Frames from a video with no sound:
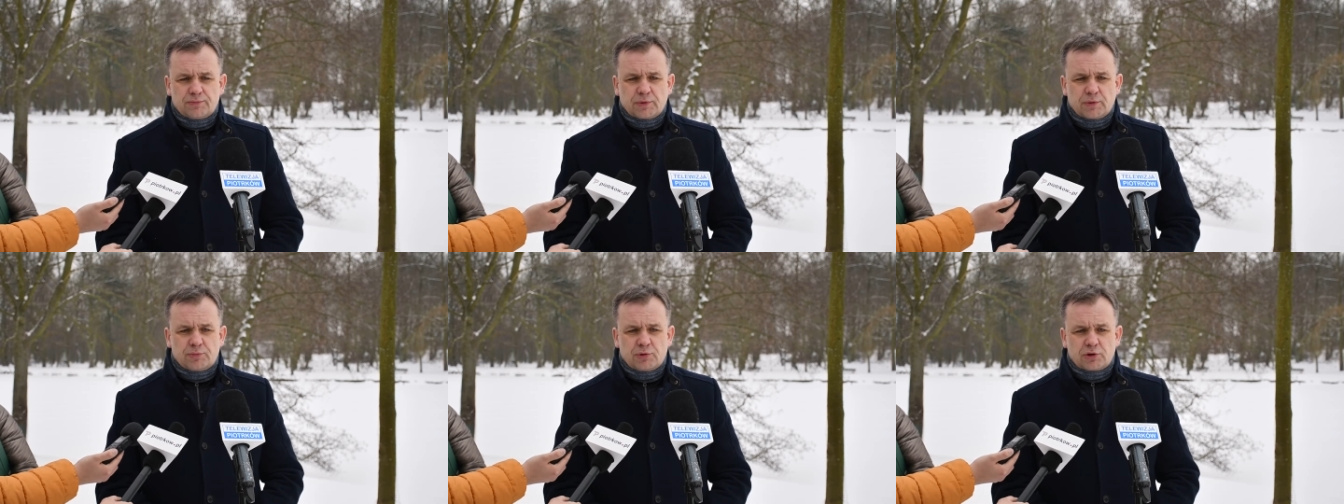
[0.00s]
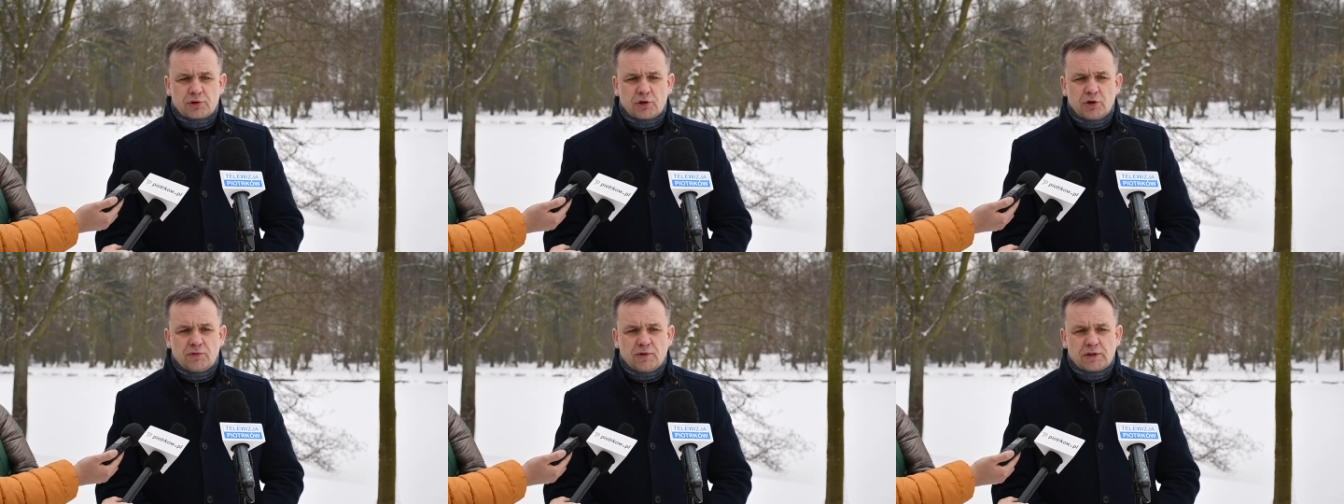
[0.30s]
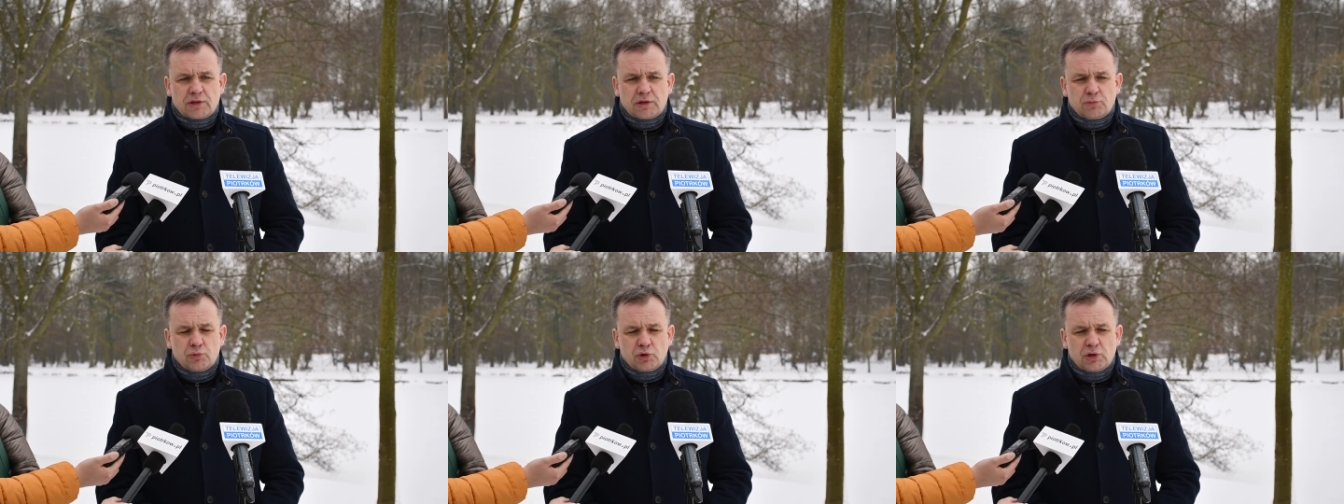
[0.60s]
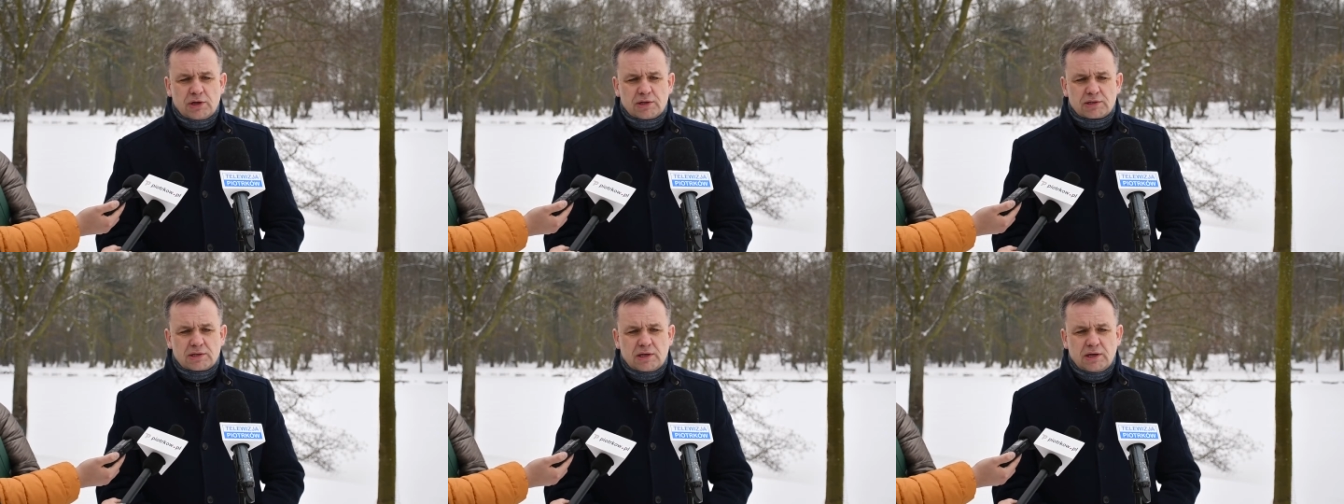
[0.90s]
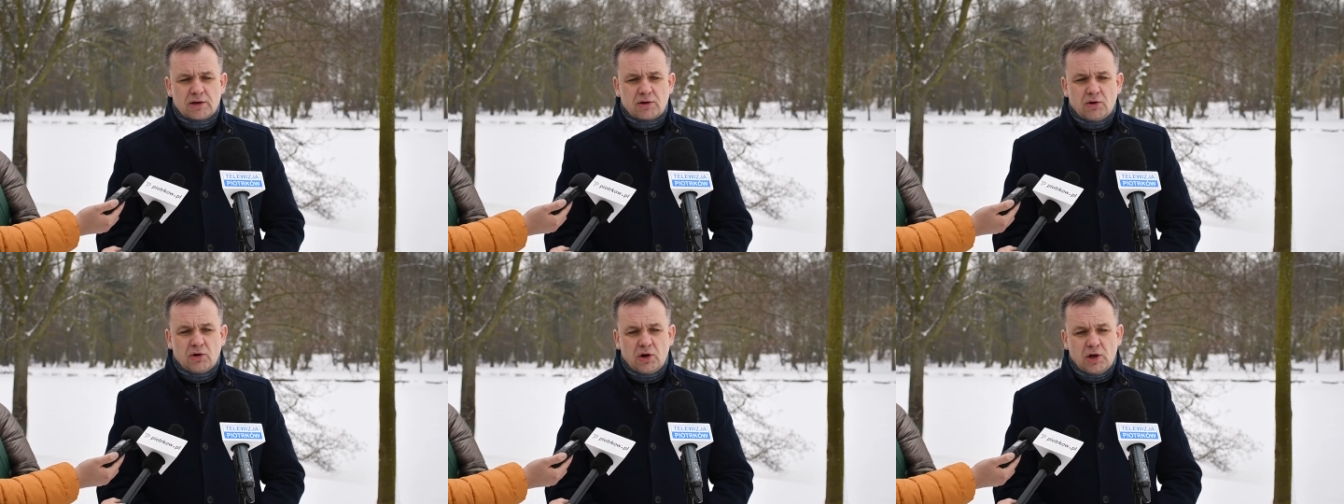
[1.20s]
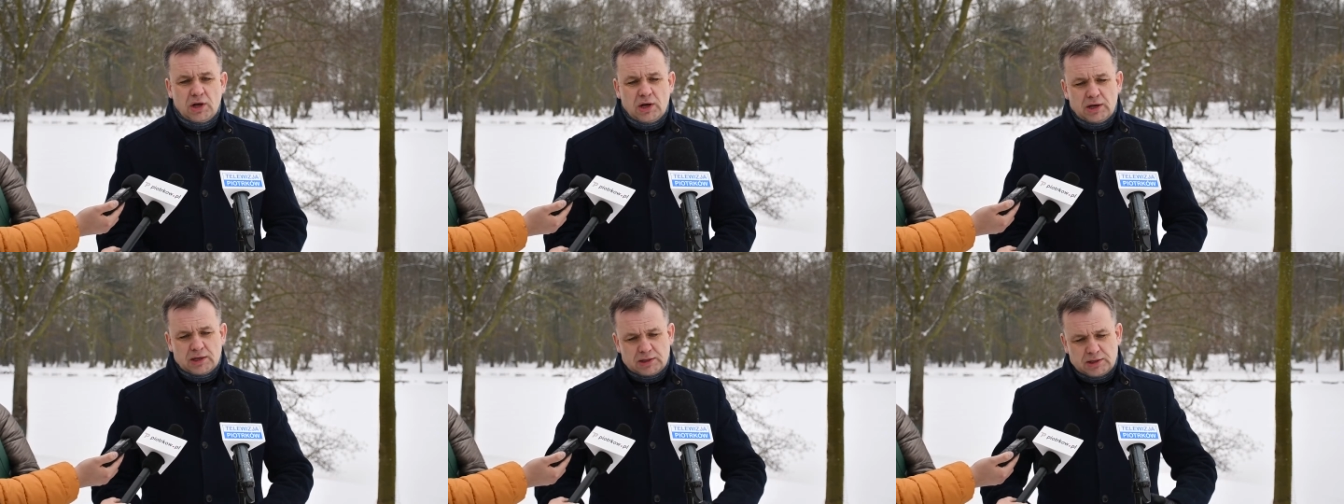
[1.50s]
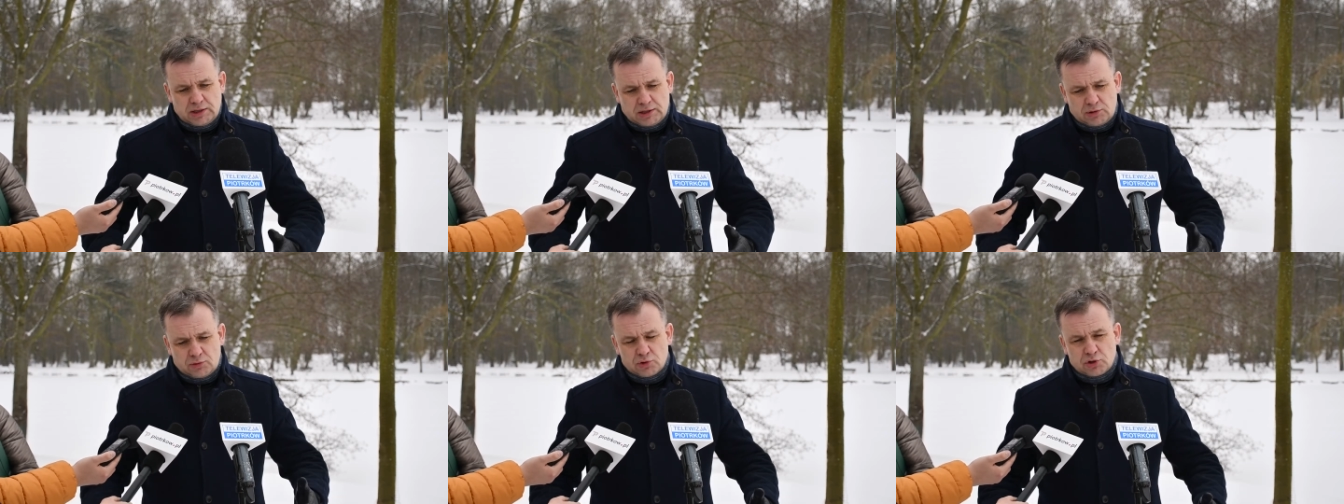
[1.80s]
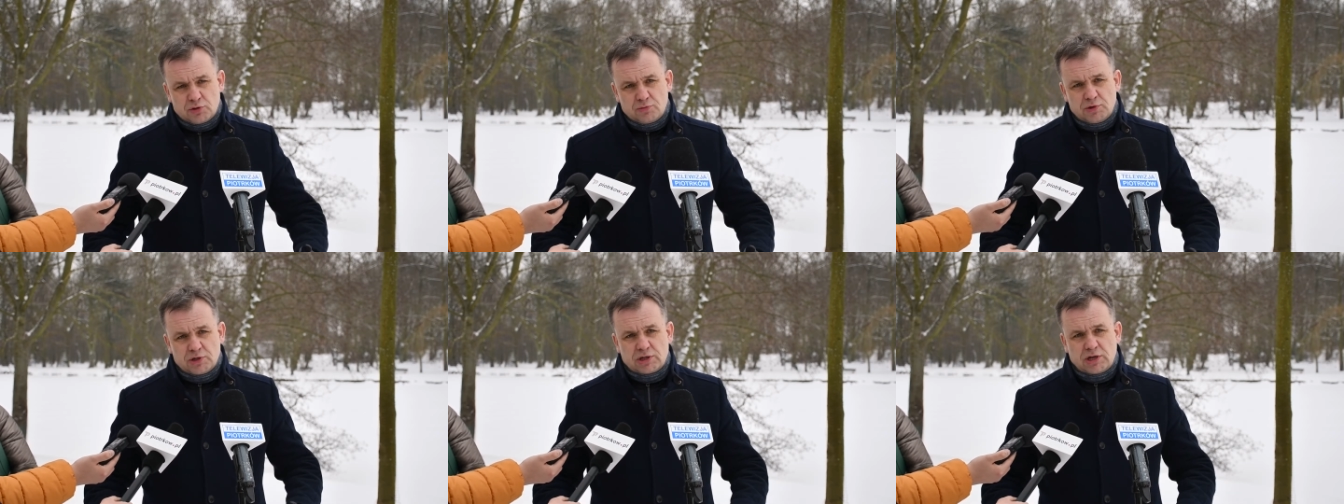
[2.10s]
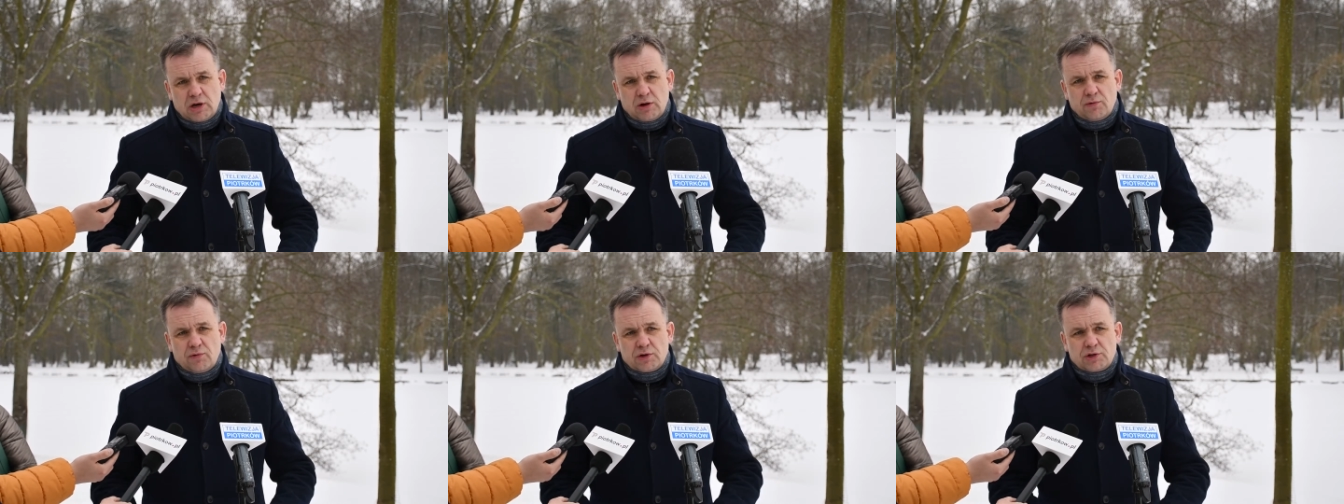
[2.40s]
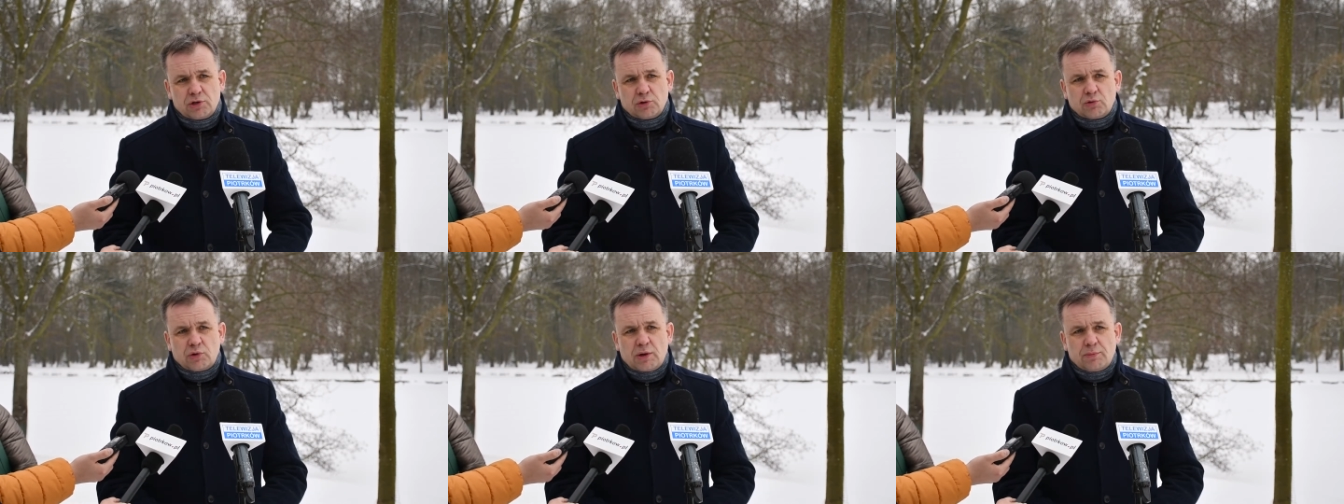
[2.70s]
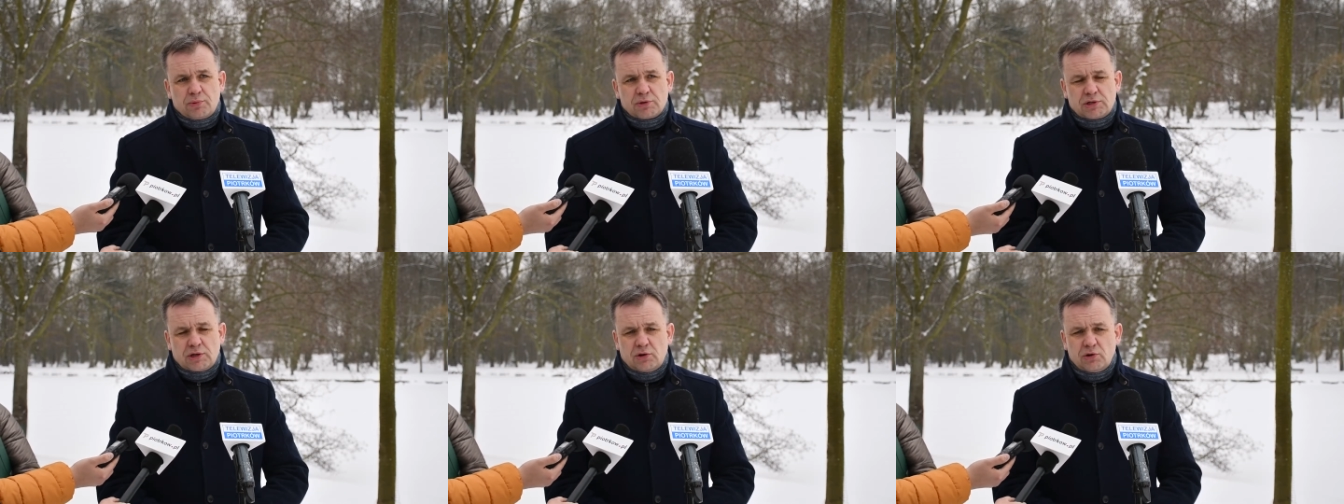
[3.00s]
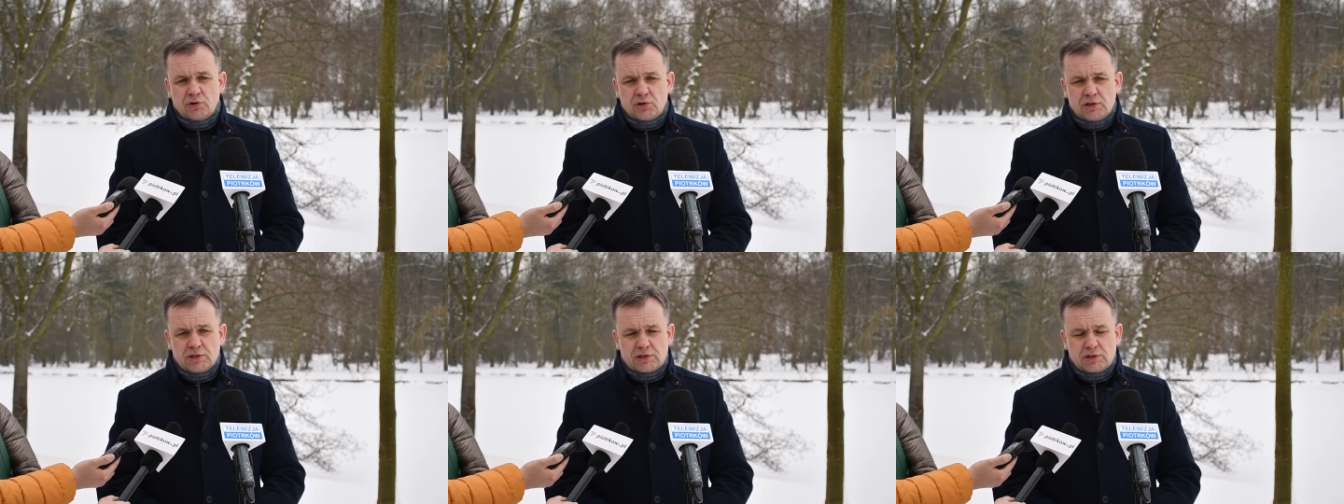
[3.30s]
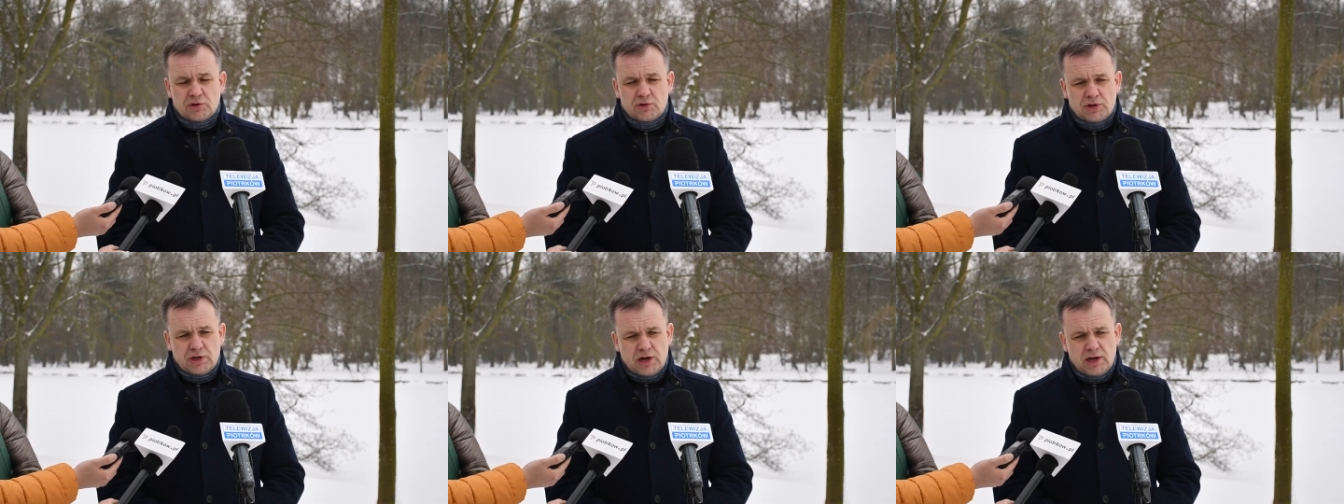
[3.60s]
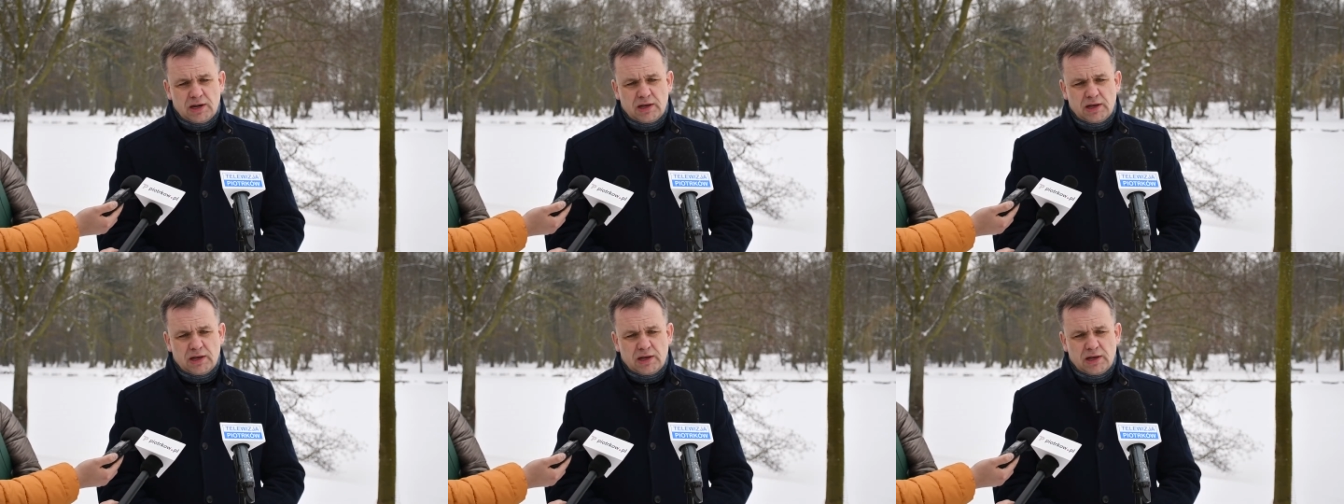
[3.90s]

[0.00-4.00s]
e, Piotrkowa Trybunalskiego, tych, którzy mieszkają właśnie tutaj po zachodniej stronie,